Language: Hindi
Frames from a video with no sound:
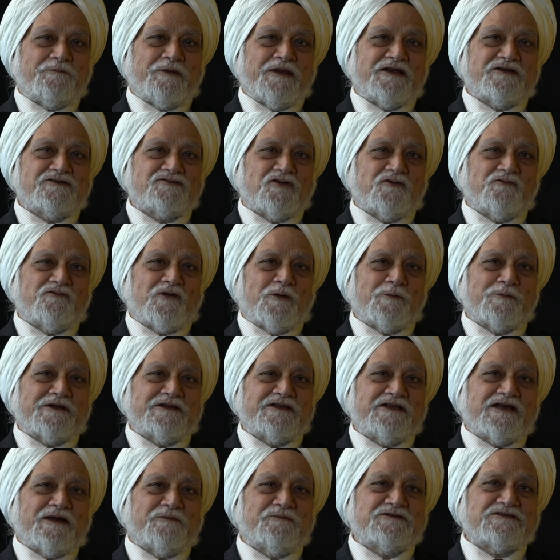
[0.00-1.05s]
पेरेंट्स को इन्फॉर्म कर
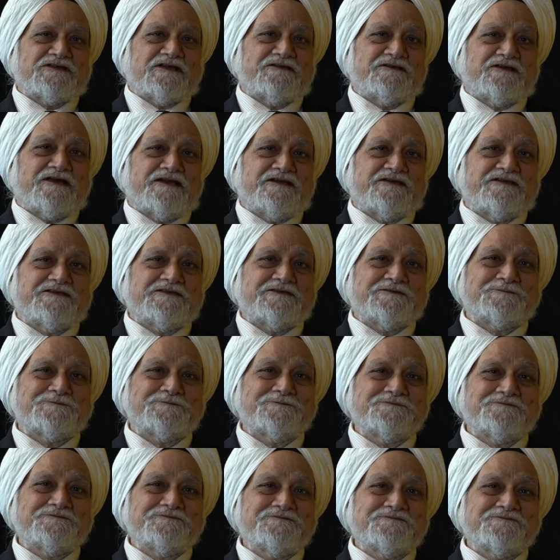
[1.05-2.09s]
दिया हमने शादी कर ली
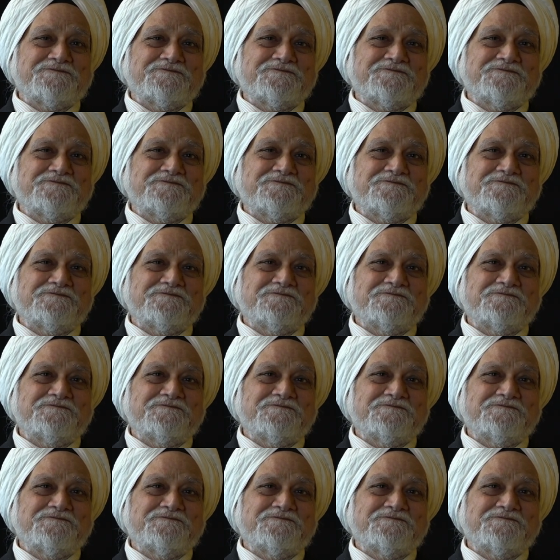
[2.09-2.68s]
तो